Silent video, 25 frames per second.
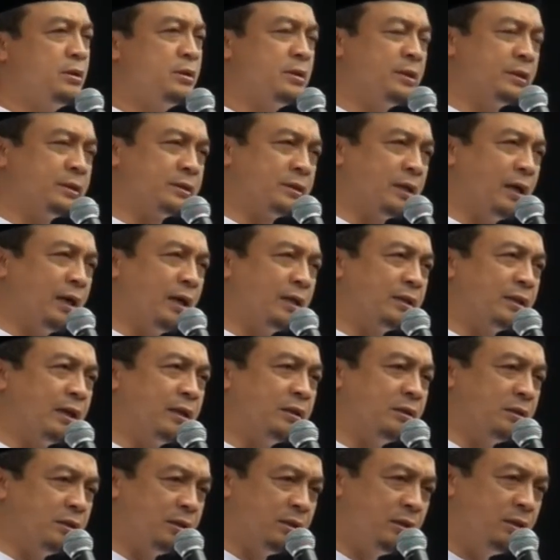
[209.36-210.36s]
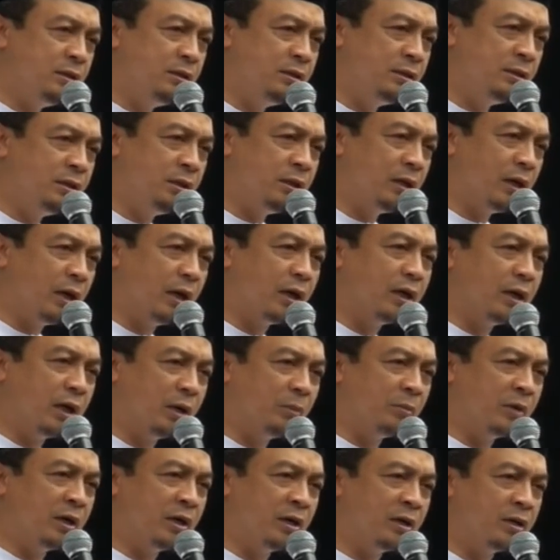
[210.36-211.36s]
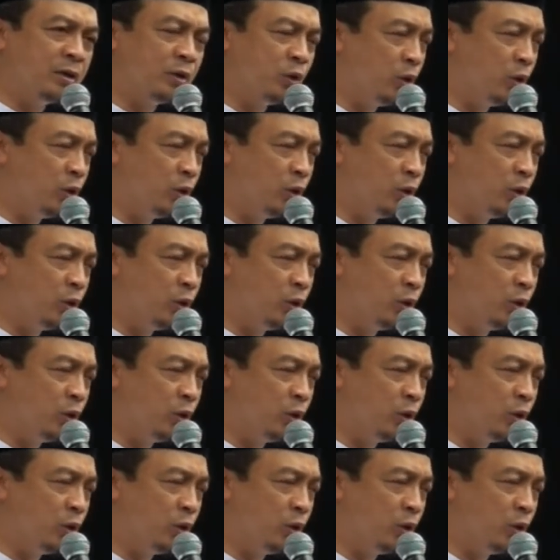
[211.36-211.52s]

Sangat anti agama.